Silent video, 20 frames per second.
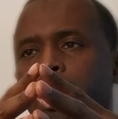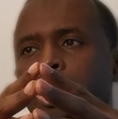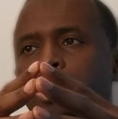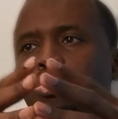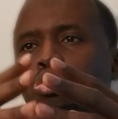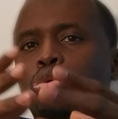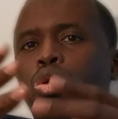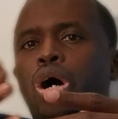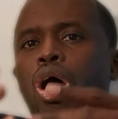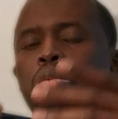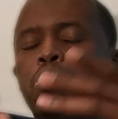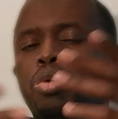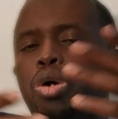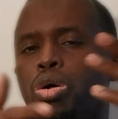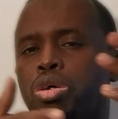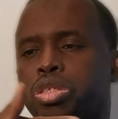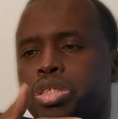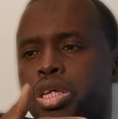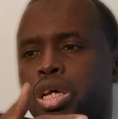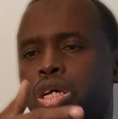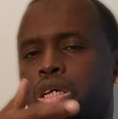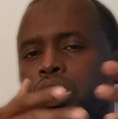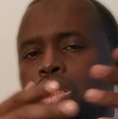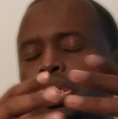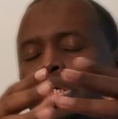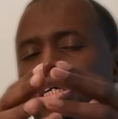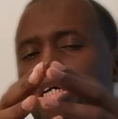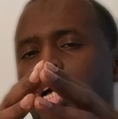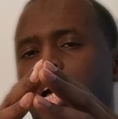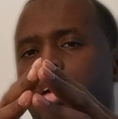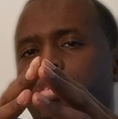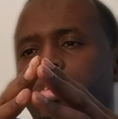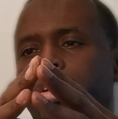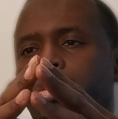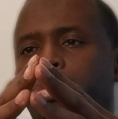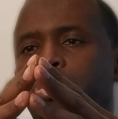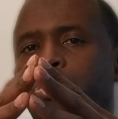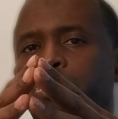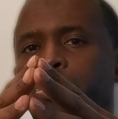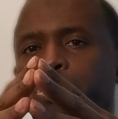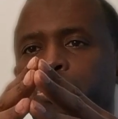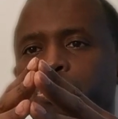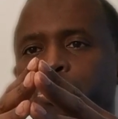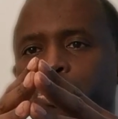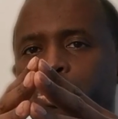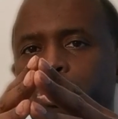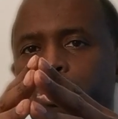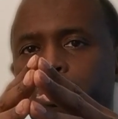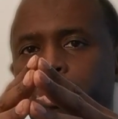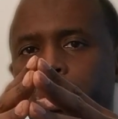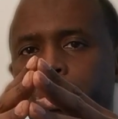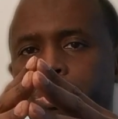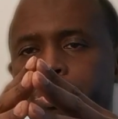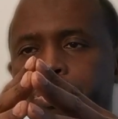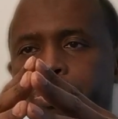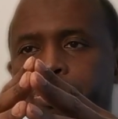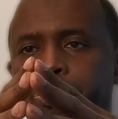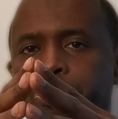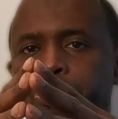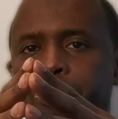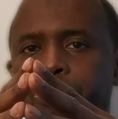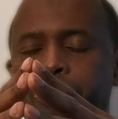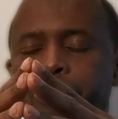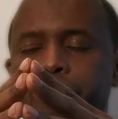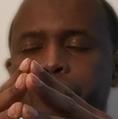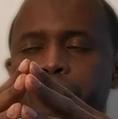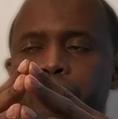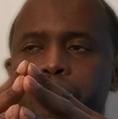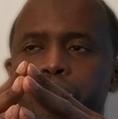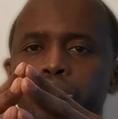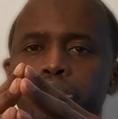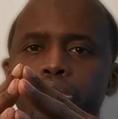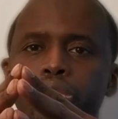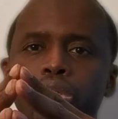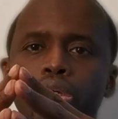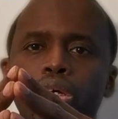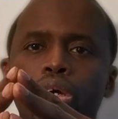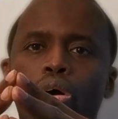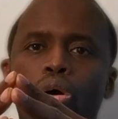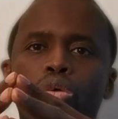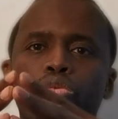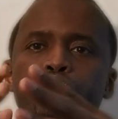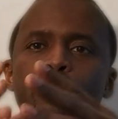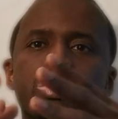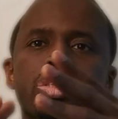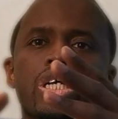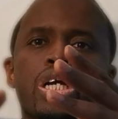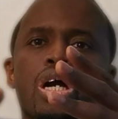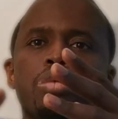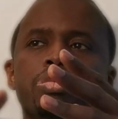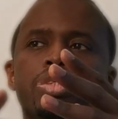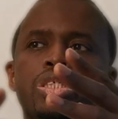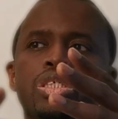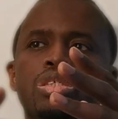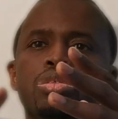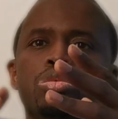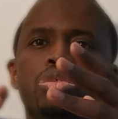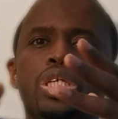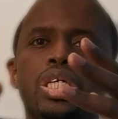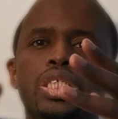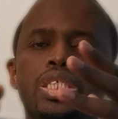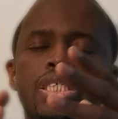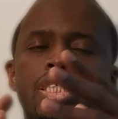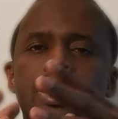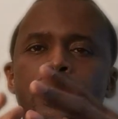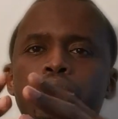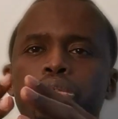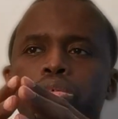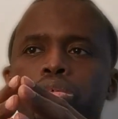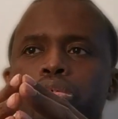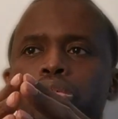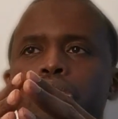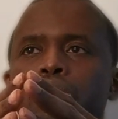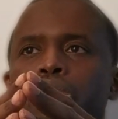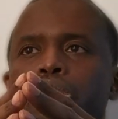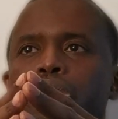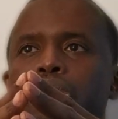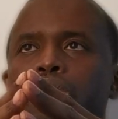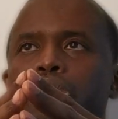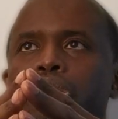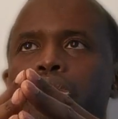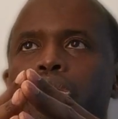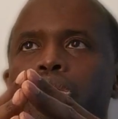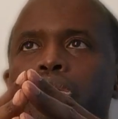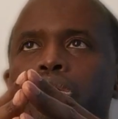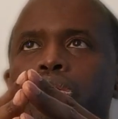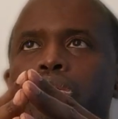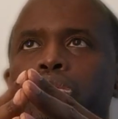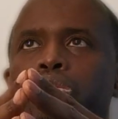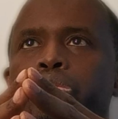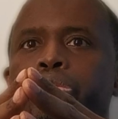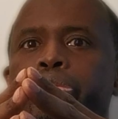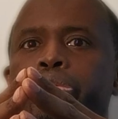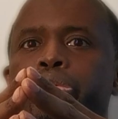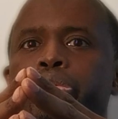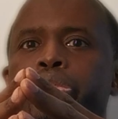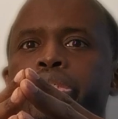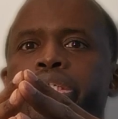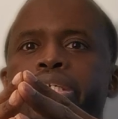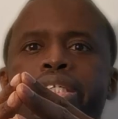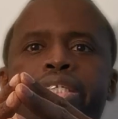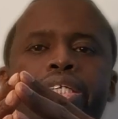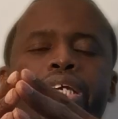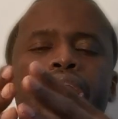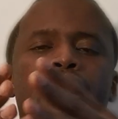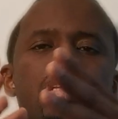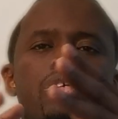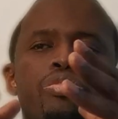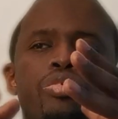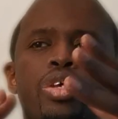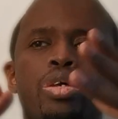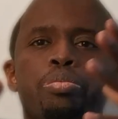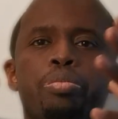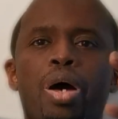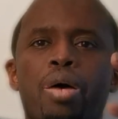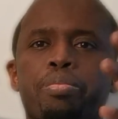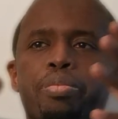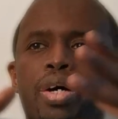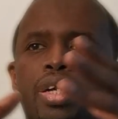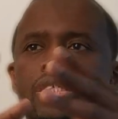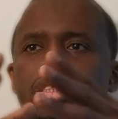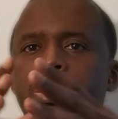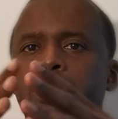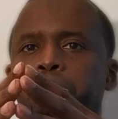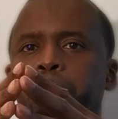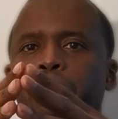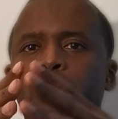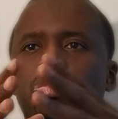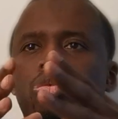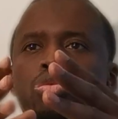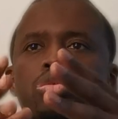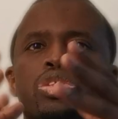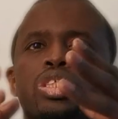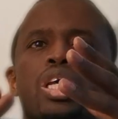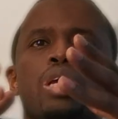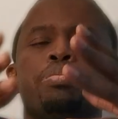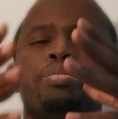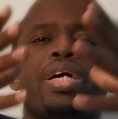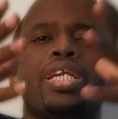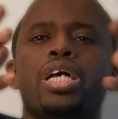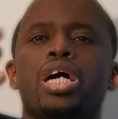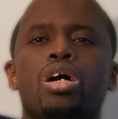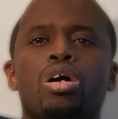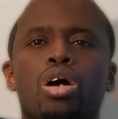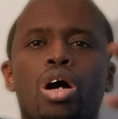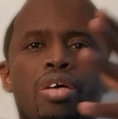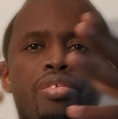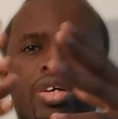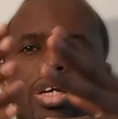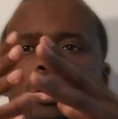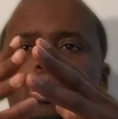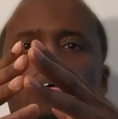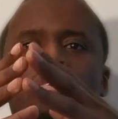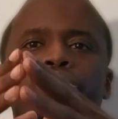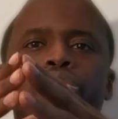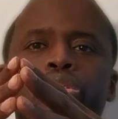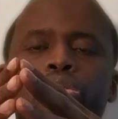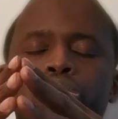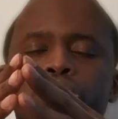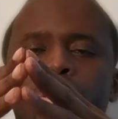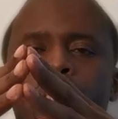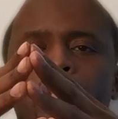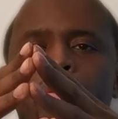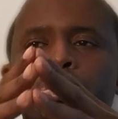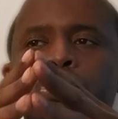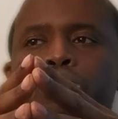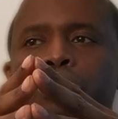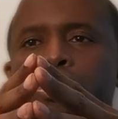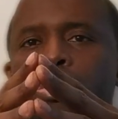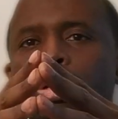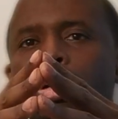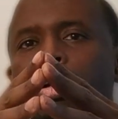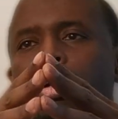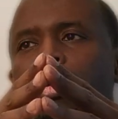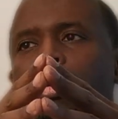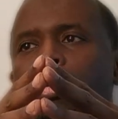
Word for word: et tout rapport sain avec le monde musulman. Au fond, c'est comme si nous décidions euh, de disqualifier par principe parce qu'on ne serait pas d'accord avec leur vision des choses,